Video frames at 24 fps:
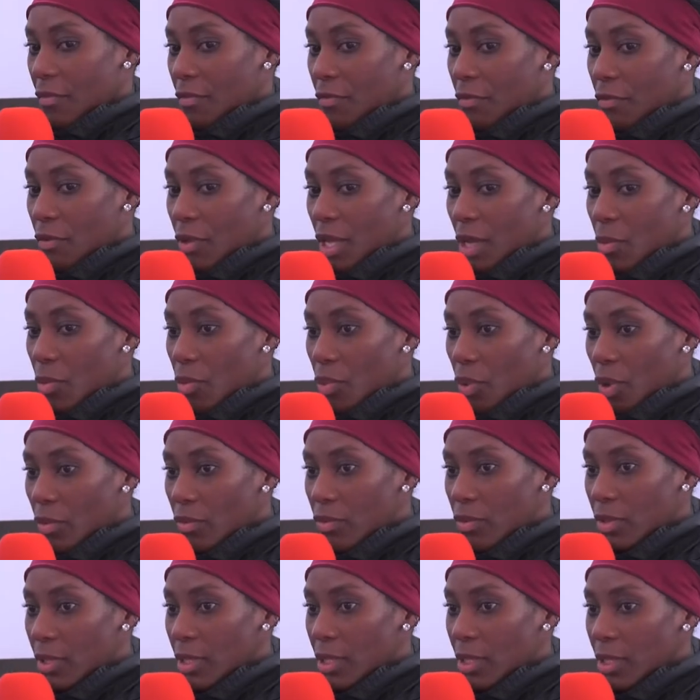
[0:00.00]
vu les points
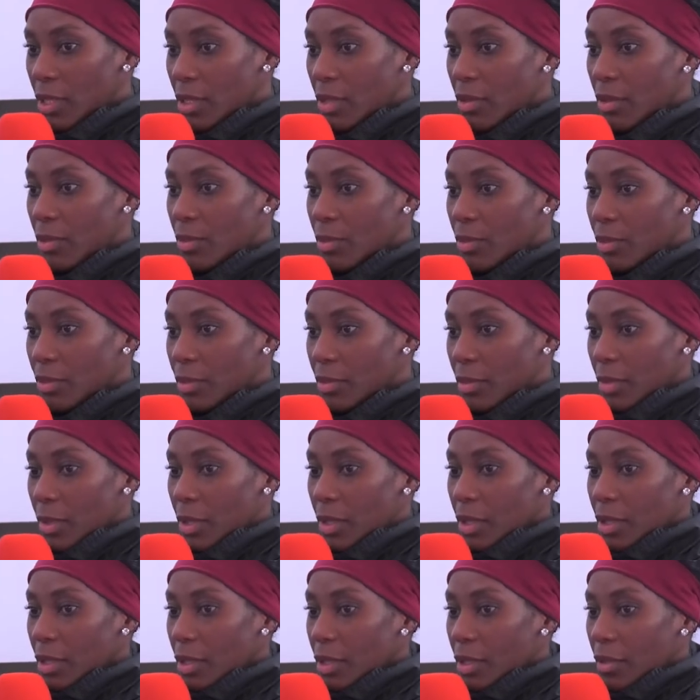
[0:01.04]
aussi,
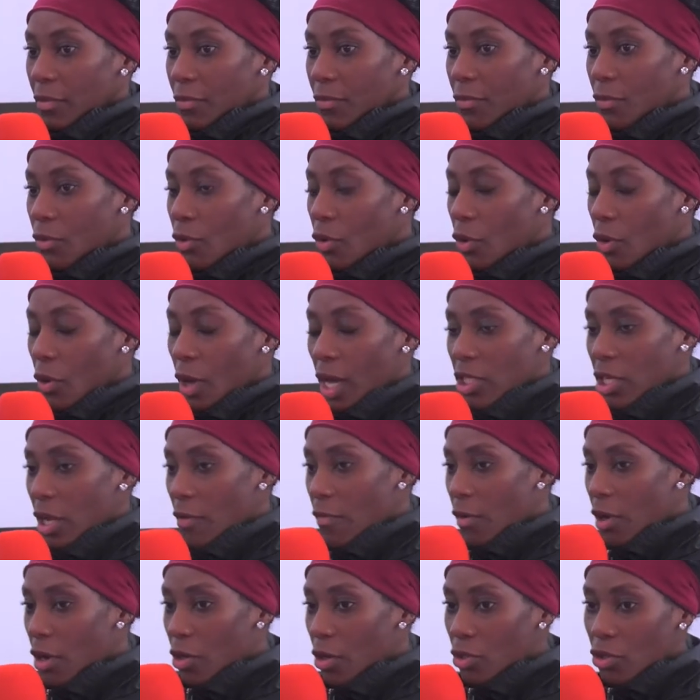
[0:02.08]
vu que à
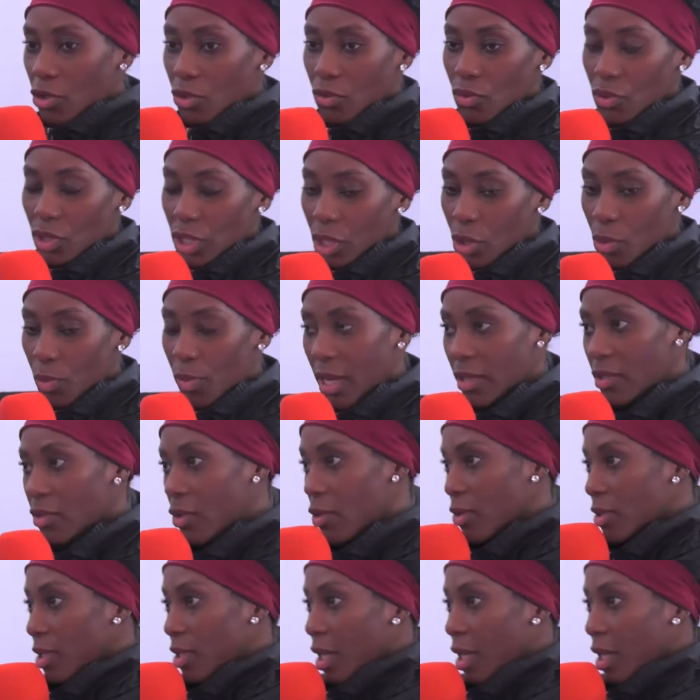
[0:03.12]
chaque fois quand je touchais le plastron,